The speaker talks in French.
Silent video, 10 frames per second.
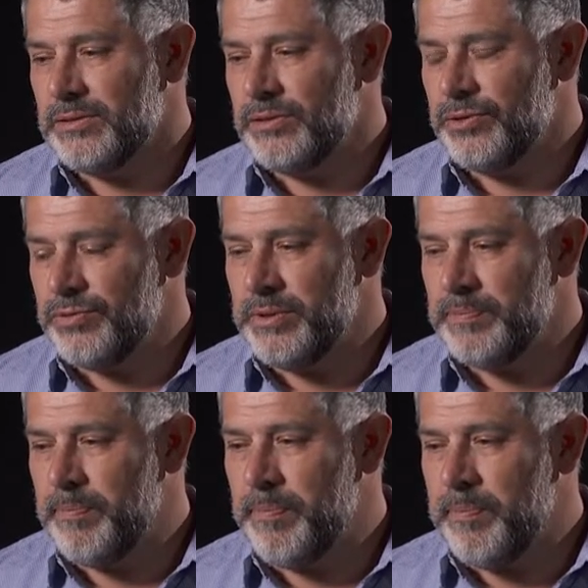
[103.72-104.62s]
Je suis
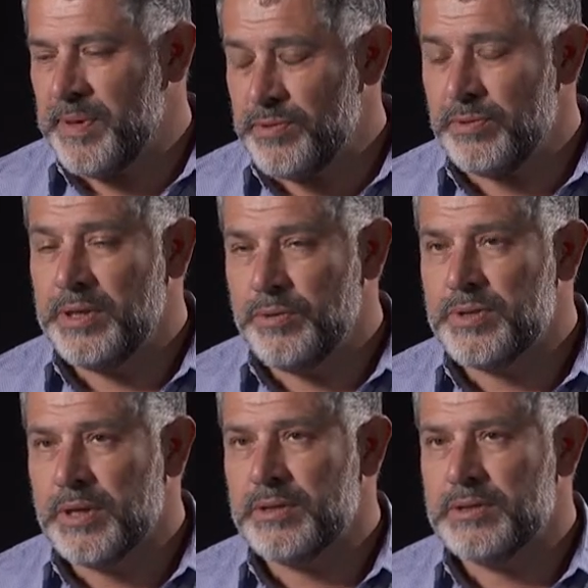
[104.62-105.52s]
passionné de
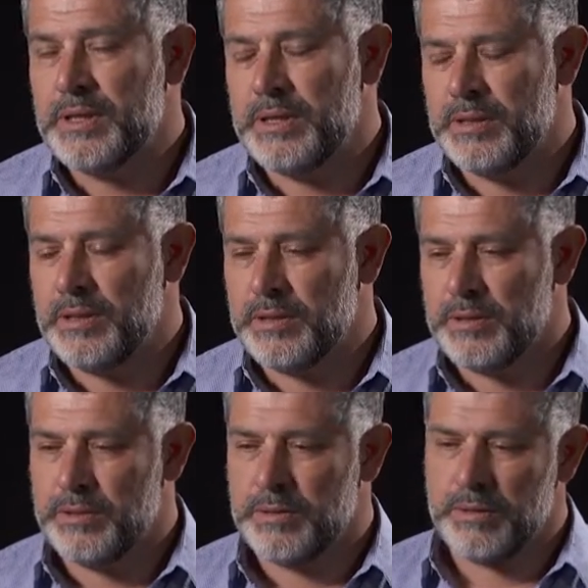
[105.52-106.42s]
ça, c'est-à-dire
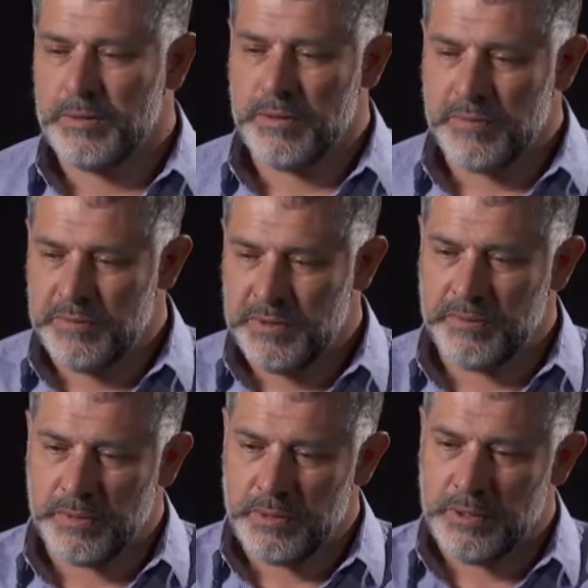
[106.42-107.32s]
que
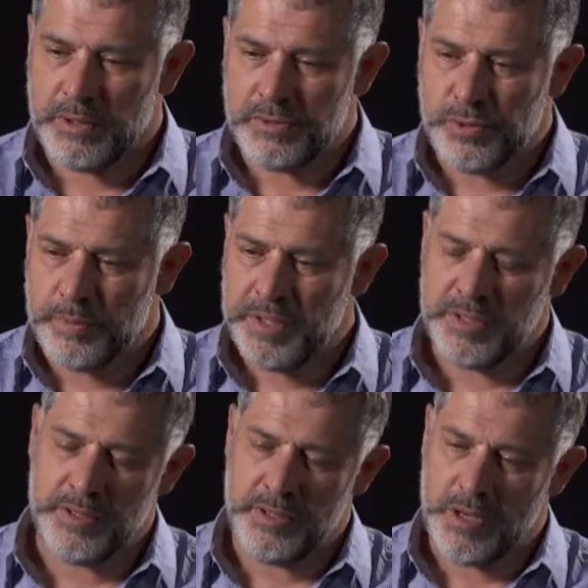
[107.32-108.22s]
vivre dans ce
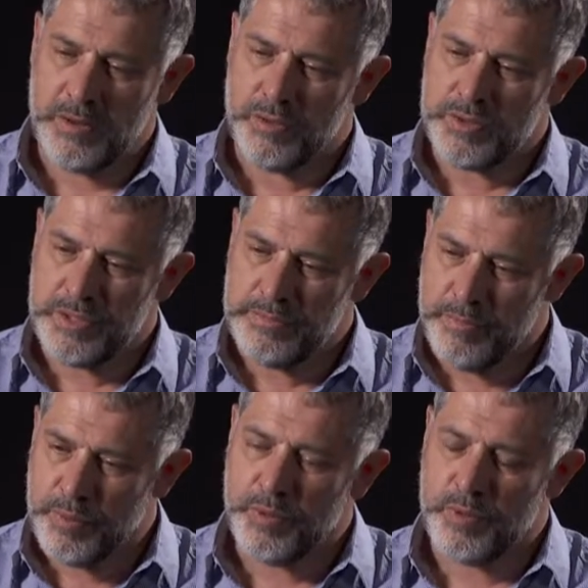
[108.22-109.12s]
pays aussi
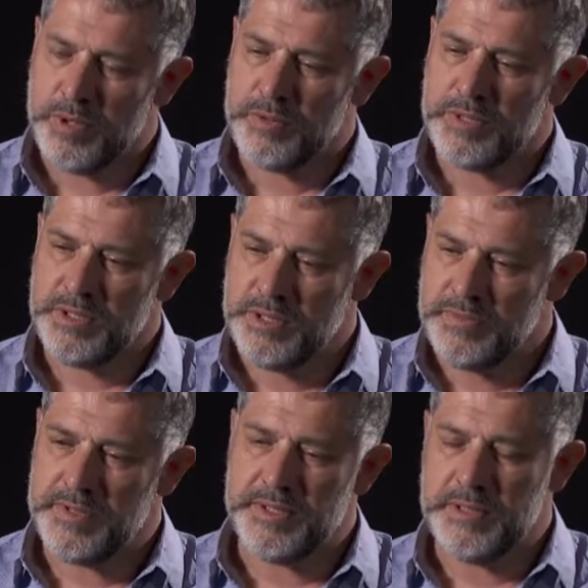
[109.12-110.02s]
beau et aussi
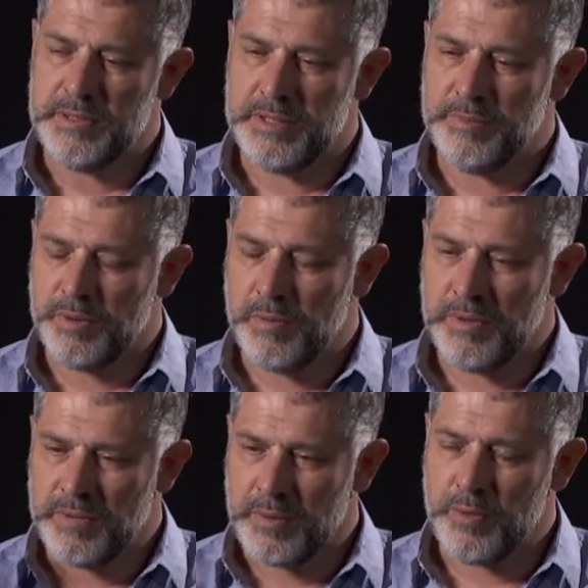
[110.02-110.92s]
difficile, c'est pour moi
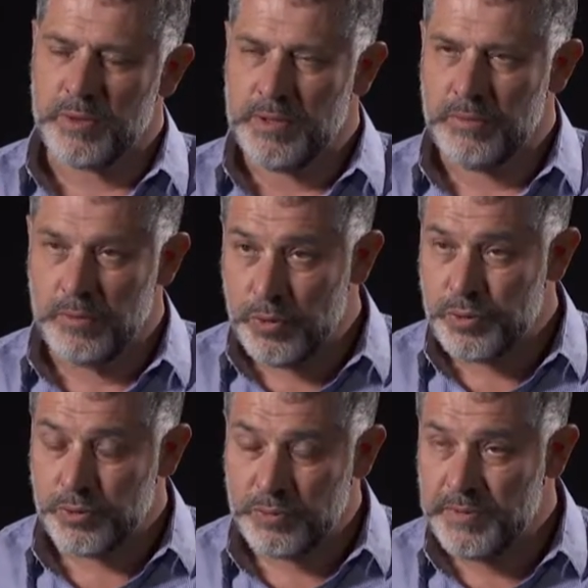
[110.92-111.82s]
vraiment une
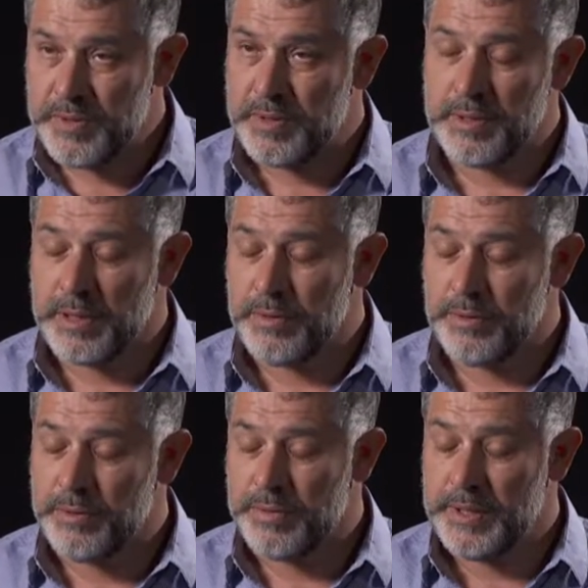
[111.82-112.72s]
leçon de vie, c'est une école
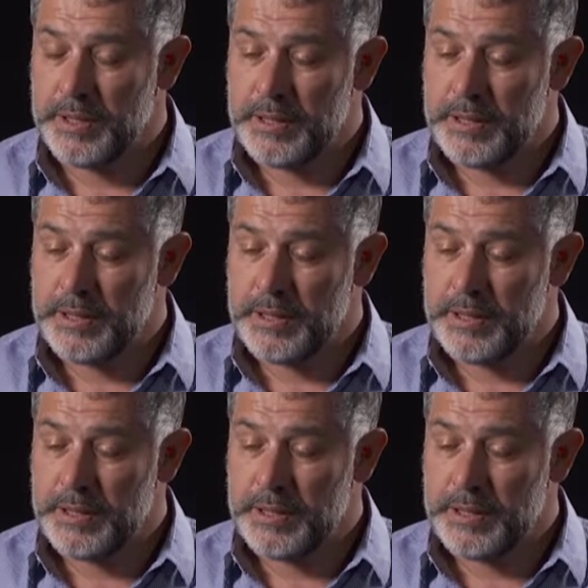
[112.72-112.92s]
de vie.